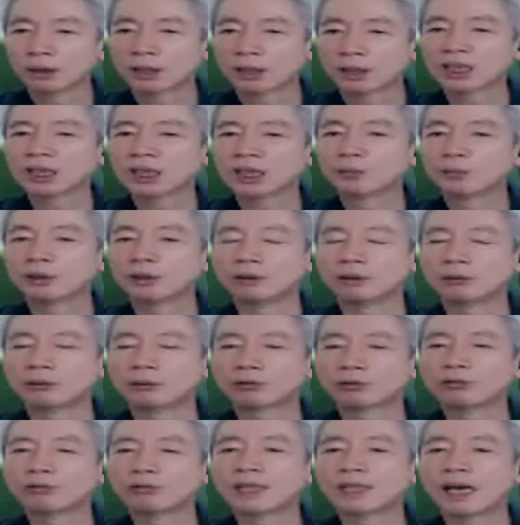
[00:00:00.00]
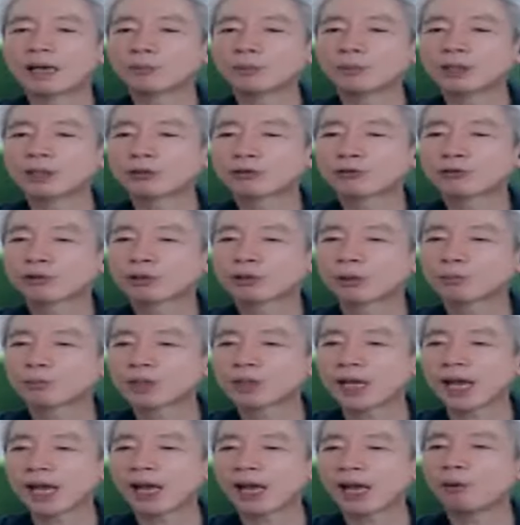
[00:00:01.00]
지금은 중장비
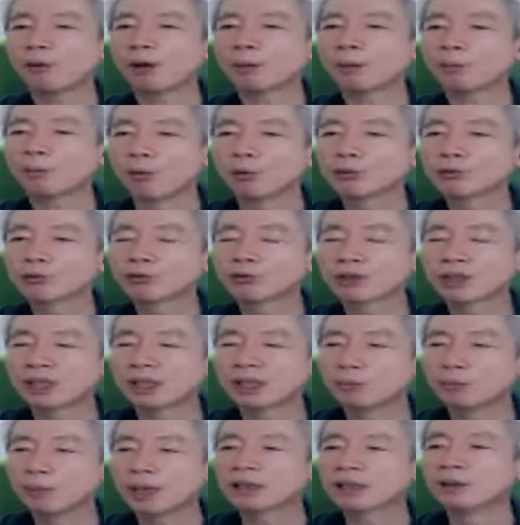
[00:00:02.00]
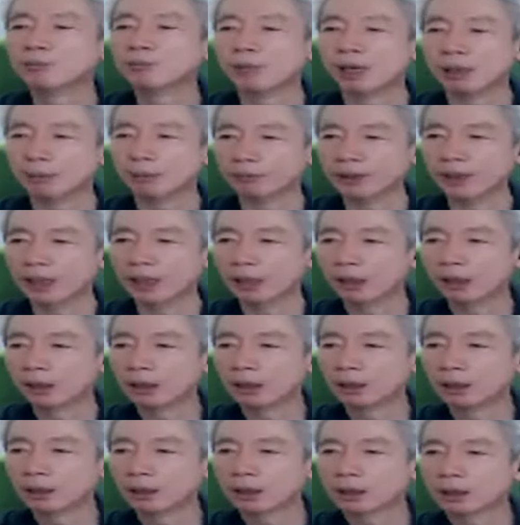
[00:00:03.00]
수출업체 해외 보수팀에 근무합니다.
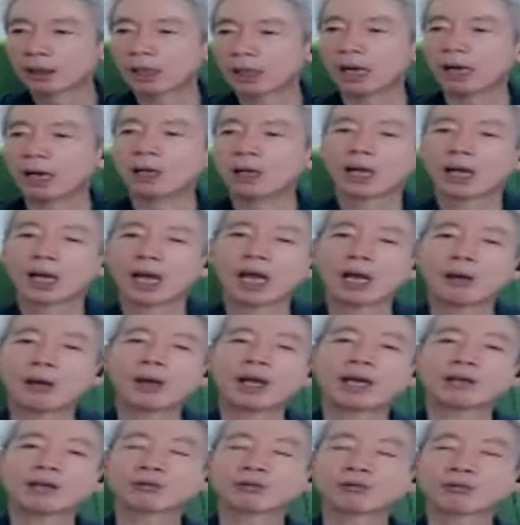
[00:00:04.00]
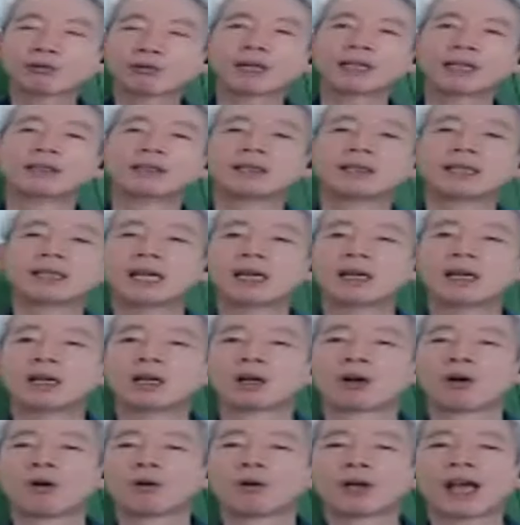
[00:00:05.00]
그러니까 해외에 수출했는데
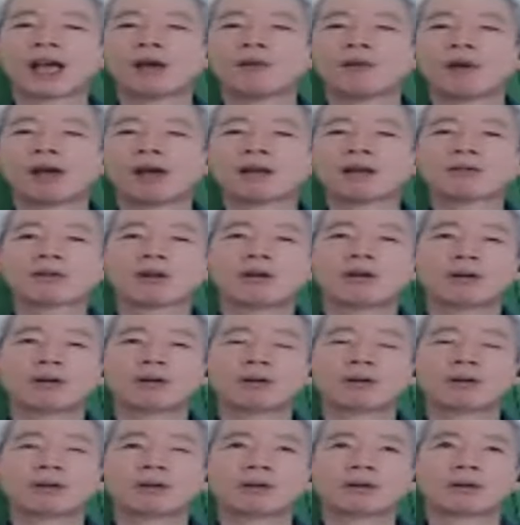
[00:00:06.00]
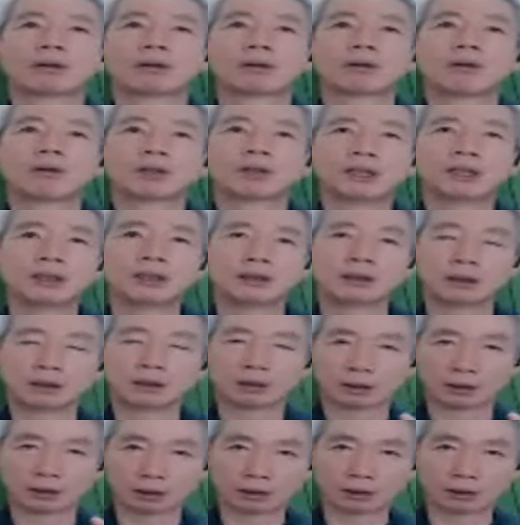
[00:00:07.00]
거기 해외에서 거기
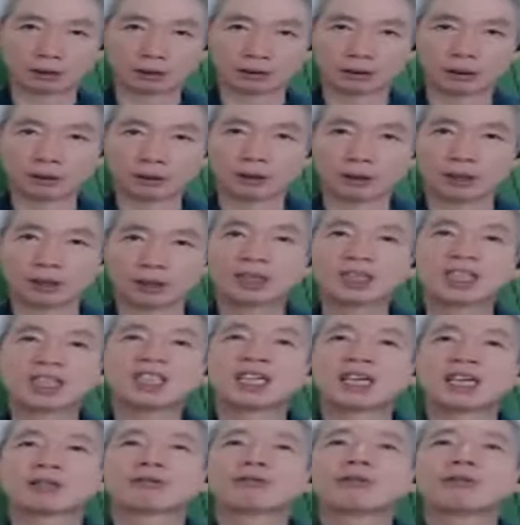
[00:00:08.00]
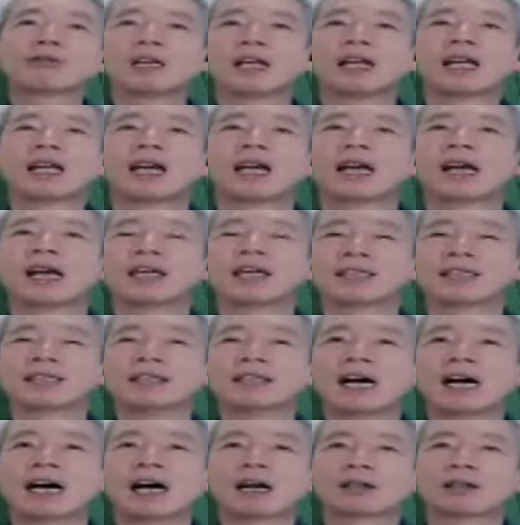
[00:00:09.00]
그 이 기계 수리해야 를
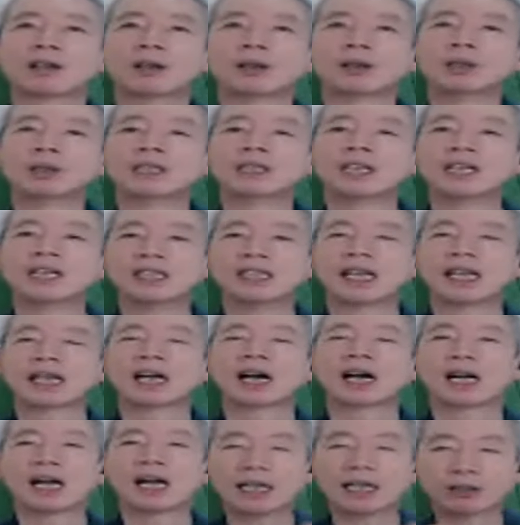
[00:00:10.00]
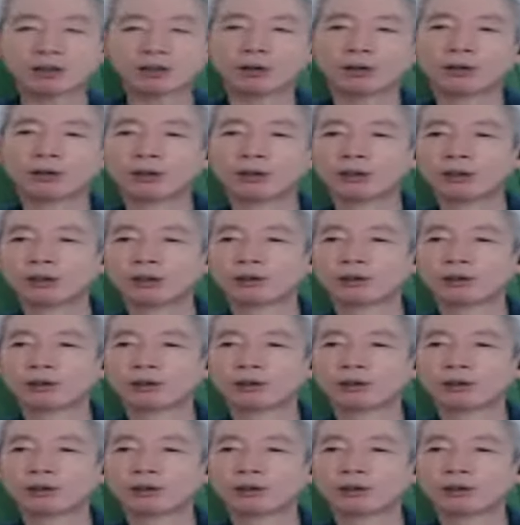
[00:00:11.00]
된다 그러면 얘가 가서